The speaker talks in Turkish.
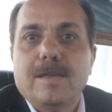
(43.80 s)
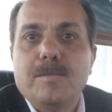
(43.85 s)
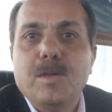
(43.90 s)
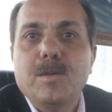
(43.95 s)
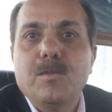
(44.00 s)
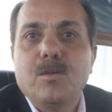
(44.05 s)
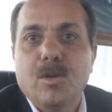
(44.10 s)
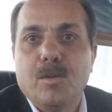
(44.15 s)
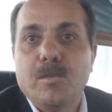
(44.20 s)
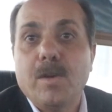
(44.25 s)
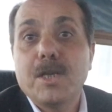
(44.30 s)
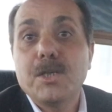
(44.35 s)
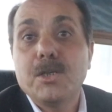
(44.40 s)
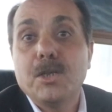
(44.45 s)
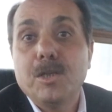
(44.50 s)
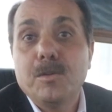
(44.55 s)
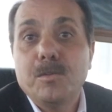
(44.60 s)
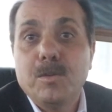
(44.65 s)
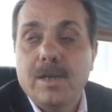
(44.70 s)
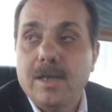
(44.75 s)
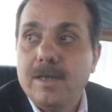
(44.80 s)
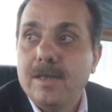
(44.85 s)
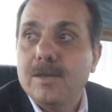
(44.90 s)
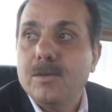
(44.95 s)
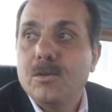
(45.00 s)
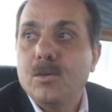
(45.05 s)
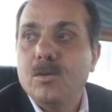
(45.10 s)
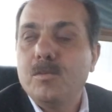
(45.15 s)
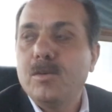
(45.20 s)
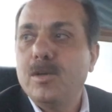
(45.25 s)
bilmiyorum. Açılımı nedir
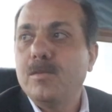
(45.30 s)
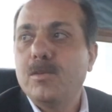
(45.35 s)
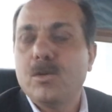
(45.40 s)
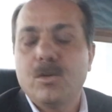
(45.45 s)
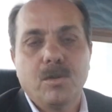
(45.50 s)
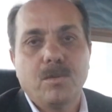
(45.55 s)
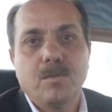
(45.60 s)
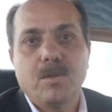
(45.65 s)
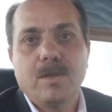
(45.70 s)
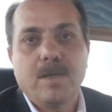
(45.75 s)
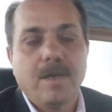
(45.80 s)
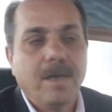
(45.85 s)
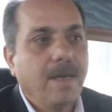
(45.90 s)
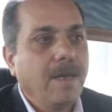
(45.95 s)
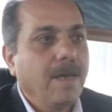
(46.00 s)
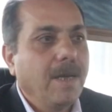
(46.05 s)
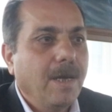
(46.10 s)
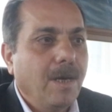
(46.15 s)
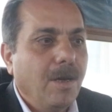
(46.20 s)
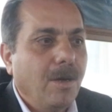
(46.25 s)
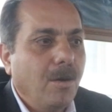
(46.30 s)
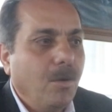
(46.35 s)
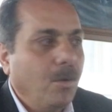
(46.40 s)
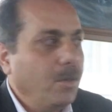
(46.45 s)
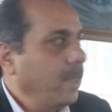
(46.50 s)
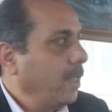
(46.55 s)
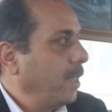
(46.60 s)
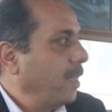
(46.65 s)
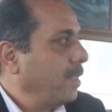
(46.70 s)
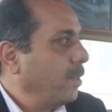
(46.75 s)
onu bilmiyoruz biz.
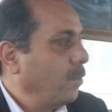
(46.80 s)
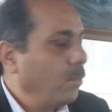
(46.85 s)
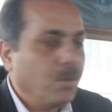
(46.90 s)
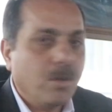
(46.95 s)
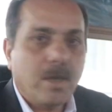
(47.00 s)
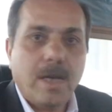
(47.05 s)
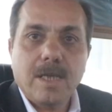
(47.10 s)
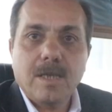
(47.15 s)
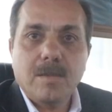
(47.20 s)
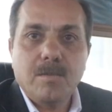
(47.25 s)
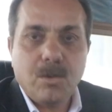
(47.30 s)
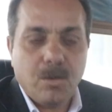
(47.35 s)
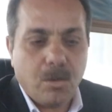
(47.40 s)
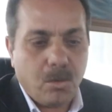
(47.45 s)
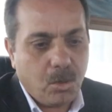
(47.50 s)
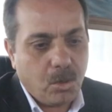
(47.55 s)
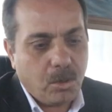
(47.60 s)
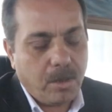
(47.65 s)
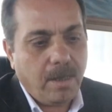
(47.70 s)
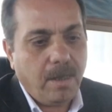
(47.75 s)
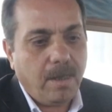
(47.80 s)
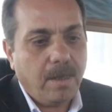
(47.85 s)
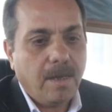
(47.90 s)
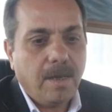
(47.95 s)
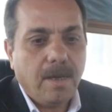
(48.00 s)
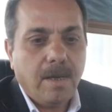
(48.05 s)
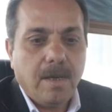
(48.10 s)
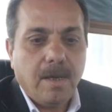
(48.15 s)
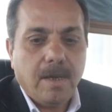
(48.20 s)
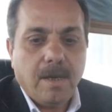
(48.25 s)
O derece uzağız biz o işte.
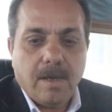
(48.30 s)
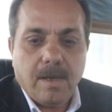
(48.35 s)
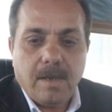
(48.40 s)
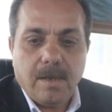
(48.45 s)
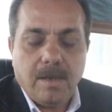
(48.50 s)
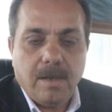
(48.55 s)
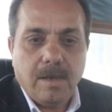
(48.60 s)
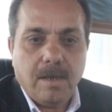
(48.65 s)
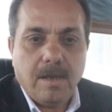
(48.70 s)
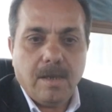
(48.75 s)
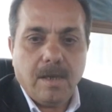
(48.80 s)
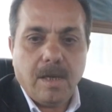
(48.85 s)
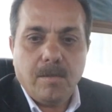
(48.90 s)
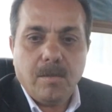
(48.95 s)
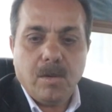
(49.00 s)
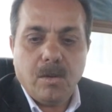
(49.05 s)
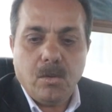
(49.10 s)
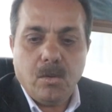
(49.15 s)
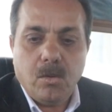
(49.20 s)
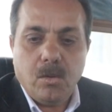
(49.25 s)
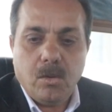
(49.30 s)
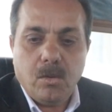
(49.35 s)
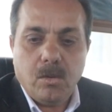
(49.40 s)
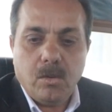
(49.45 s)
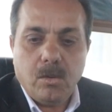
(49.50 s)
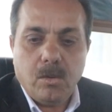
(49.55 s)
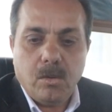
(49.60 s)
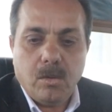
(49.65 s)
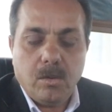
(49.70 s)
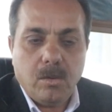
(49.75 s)
Ee, ama o
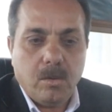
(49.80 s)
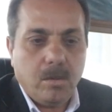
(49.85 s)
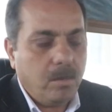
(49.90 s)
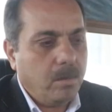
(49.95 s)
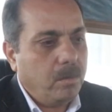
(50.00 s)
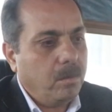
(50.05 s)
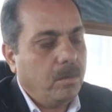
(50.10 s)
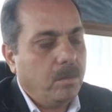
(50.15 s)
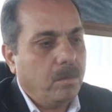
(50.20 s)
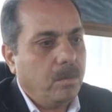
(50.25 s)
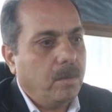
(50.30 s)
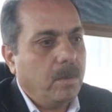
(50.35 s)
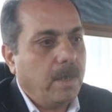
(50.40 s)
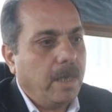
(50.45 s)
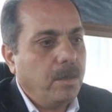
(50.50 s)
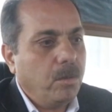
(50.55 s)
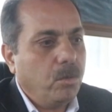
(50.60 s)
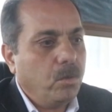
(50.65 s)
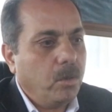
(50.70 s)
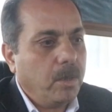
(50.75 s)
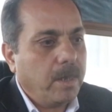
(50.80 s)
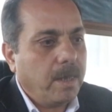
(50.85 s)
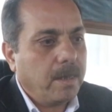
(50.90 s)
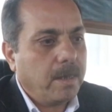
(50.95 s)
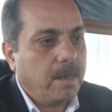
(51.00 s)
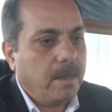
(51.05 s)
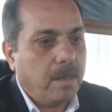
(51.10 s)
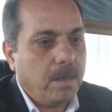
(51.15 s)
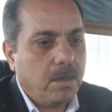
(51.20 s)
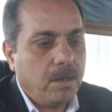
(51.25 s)
e, editör
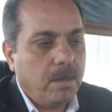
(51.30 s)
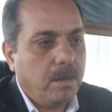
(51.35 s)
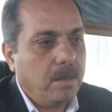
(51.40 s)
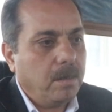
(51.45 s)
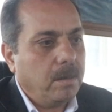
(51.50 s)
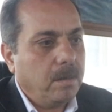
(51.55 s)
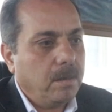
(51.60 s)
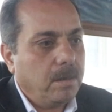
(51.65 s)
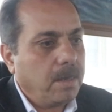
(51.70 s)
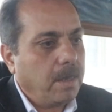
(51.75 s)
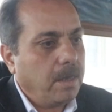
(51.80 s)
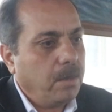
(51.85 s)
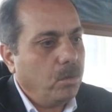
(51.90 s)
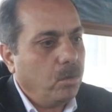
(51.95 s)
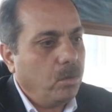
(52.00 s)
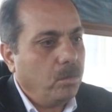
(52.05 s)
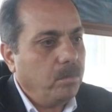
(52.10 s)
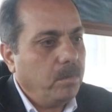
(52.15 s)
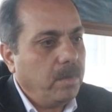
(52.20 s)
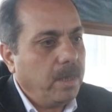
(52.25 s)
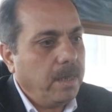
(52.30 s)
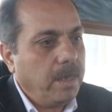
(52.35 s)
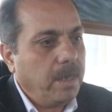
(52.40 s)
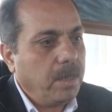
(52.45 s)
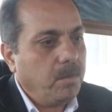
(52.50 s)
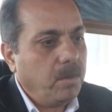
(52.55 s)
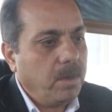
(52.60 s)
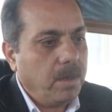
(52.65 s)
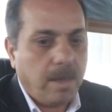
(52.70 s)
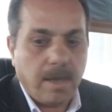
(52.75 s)
arkadaşın sanıyorum
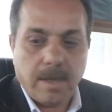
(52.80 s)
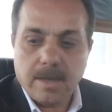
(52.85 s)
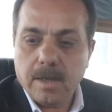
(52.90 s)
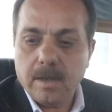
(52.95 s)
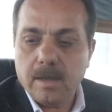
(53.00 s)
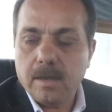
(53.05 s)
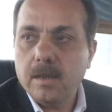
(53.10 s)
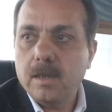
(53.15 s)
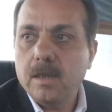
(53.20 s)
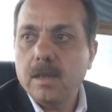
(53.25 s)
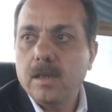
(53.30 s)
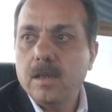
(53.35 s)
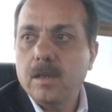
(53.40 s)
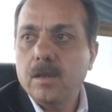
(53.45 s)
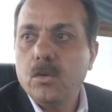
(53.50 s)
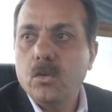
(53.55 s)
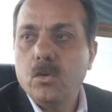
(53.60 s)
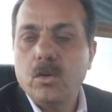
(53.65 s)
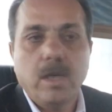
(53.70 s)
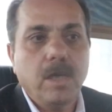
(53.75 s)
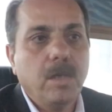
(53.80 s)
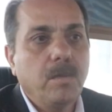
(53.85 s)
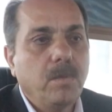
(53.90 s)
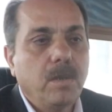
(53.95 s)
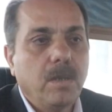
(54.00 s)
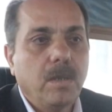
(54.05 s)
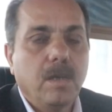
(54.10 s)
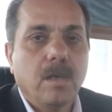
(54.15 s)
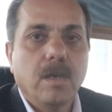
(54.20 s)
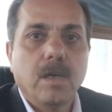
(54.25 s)
Milliyet miydi, gazet e, Hürriyet
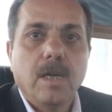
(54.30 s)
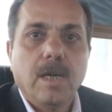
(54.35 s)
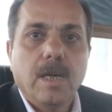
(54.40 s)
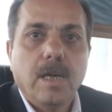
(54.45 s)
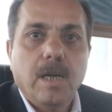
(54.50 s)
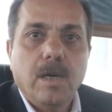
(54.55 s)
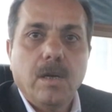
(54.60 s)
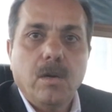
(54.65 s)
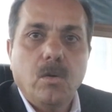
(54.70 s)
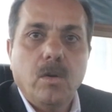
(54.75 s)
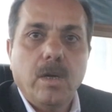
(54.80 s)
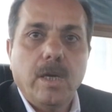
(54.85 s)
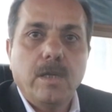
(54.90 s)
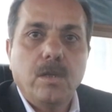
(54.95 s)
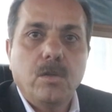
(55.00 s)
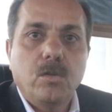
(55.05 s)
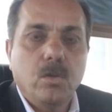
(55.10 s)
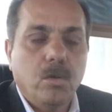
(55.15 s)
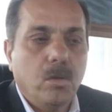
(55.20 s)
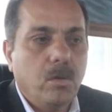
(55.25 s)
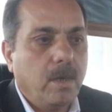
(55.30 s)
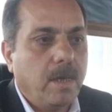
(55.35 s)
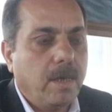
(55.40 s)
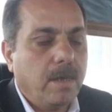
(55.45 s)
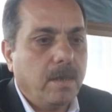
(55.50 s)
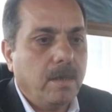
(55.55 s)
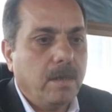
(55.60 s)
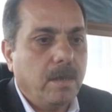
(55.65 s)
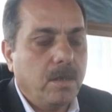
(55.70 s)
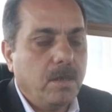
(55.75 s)
miydi? O editör
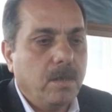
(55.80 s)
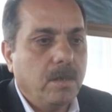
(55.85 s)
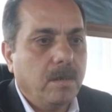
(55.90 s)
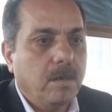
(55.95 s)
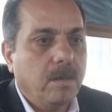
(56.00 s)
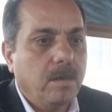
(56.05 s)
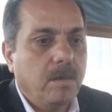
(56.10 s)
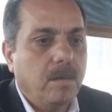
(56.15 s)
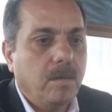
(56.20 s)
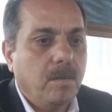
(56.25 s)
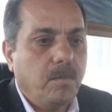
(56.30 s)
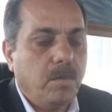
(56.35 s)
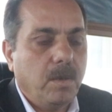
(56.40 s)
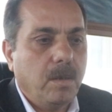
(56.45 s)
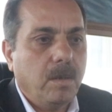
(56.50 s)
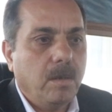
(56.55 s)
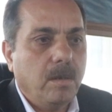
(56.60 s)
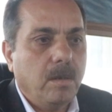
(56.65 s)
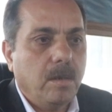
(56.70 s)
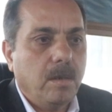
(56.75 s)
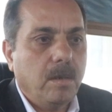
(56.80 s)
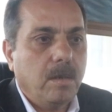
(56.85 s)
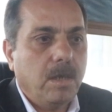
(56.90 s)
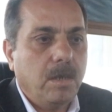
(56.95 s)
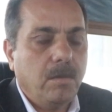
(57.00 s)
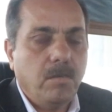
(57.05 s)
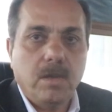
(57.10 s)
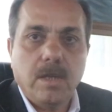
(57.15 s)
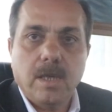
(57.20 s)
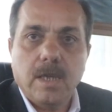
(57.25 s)
arkadaşın e, bir
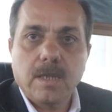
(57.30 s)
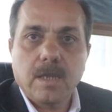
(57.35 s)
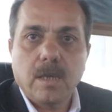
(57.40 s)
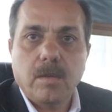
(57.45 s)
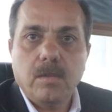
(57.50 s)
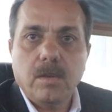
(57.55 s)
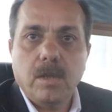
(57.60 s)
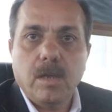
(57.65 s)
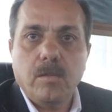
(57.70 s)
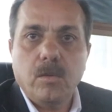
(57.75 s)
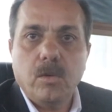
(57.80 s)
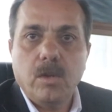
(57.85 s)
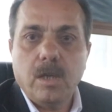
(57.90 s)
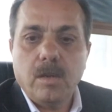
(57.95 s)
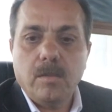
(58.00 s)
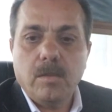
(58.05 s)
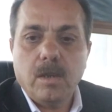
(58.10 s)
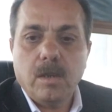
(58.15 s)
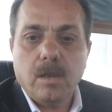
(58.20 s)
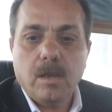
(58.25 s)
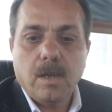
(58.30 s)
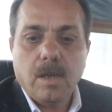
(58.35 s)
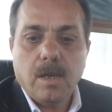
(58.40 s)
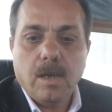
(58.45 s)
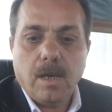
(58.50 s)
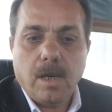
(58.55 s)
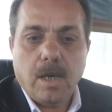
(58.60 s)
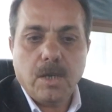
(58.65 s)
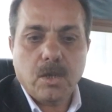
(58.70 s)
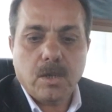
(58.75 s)
Twitter hesabında böyle bir
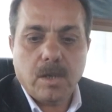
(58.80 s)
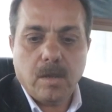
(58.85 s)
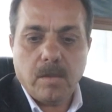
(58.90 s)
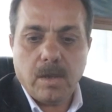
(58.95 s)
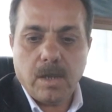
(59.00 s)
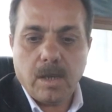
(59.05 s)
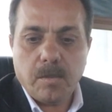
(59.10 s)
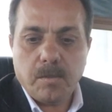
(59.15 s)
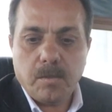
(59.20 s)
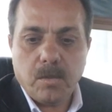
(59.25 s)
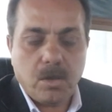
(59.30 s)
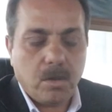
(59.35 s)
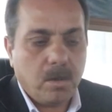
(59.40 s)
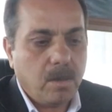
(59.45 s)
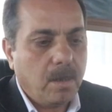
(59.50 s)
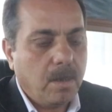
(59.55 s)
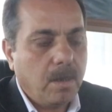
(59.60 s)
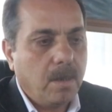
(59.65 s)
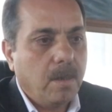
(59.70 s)
açıklama yapmış.